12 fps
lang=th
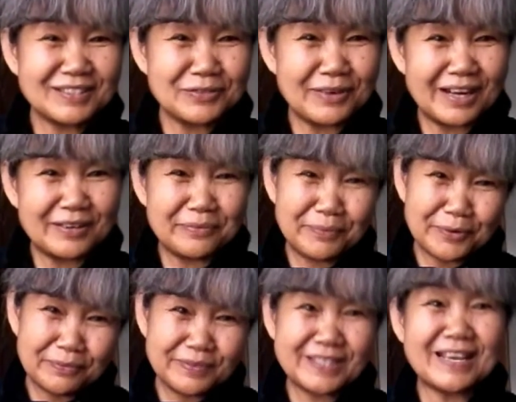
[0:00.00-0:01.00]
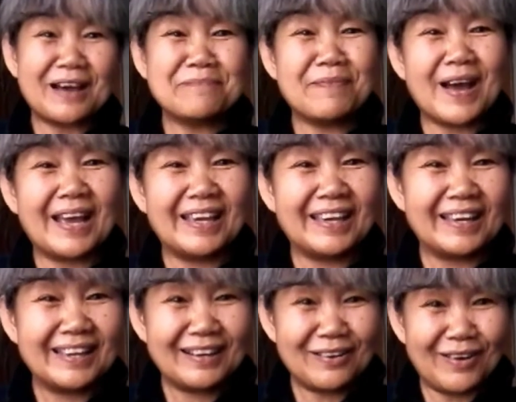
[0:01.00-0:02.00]
สุวรรณภูมิจะไป
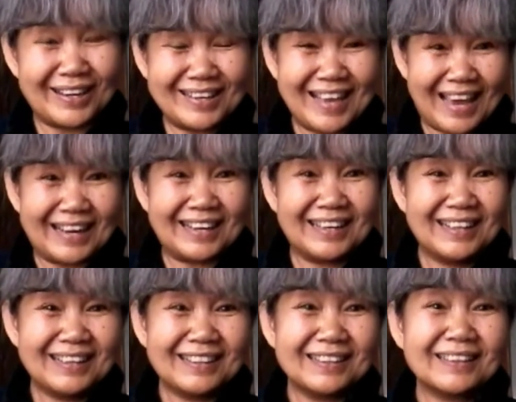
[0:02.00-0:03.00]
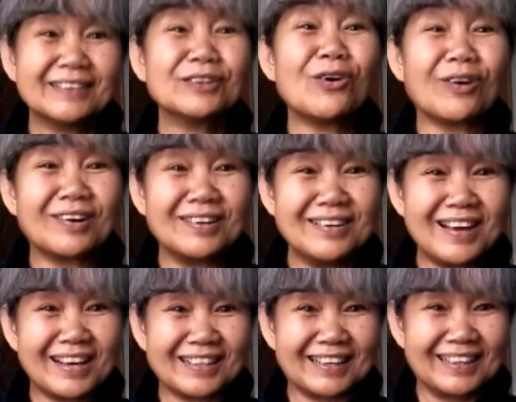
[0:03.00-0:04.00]
ขอนแก่น ตกเครื่อ
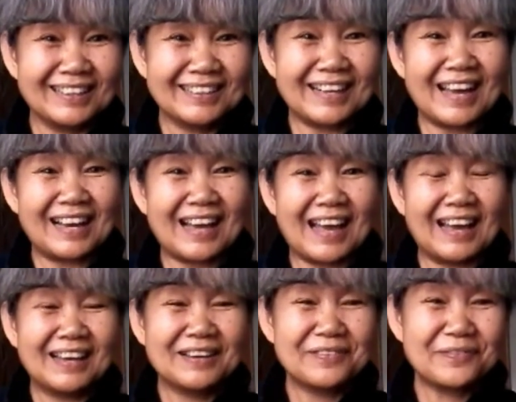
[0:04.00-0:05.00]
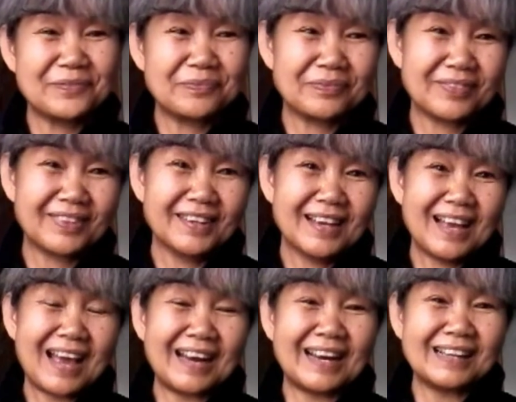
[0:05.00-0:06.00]
งนะคะ
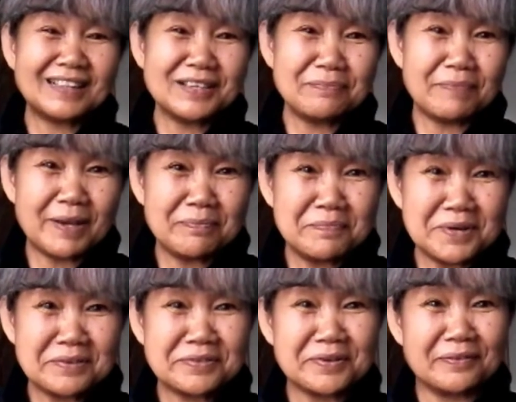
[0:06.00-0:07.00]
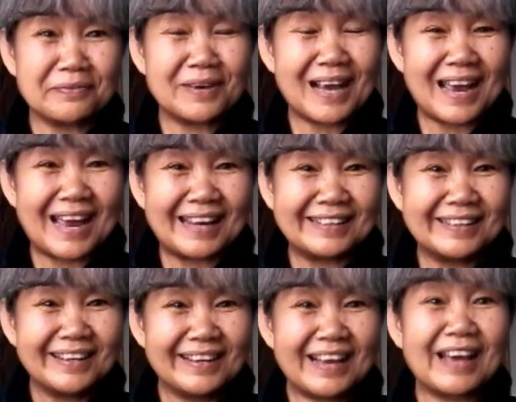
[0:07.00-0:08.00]
อันนั้นคือเป็นประสบการณ์
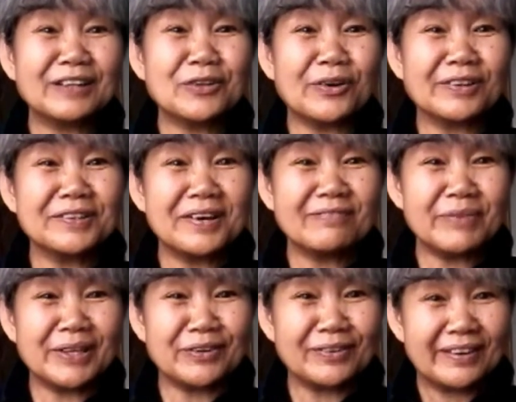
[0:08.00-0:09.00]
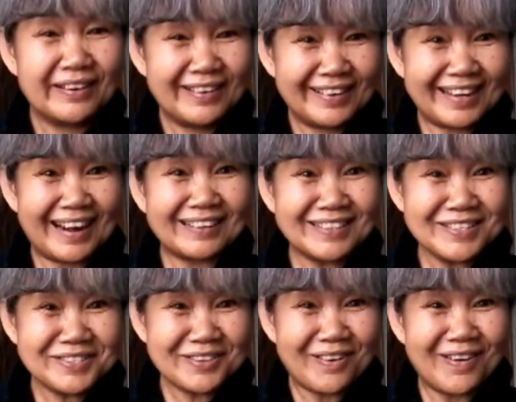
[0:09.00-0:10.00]
การตกเครื่องบินครั้ง
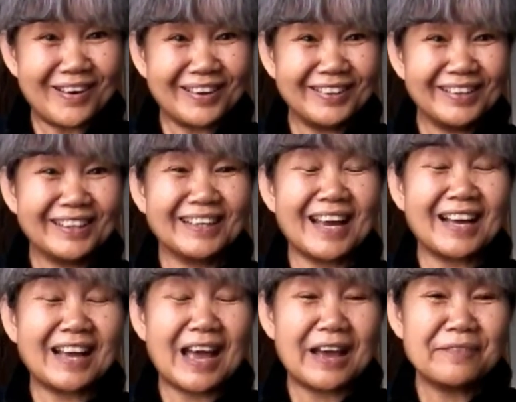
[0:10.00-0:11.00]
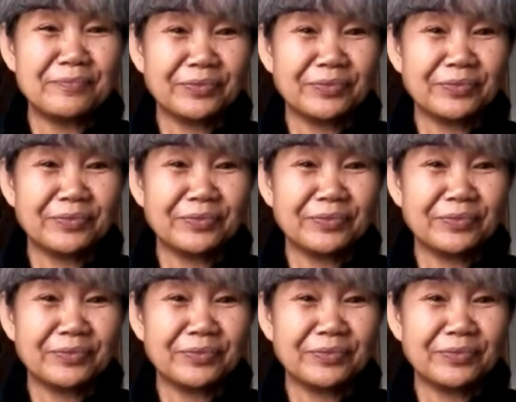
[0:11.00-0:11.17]
ที่สองนะคะ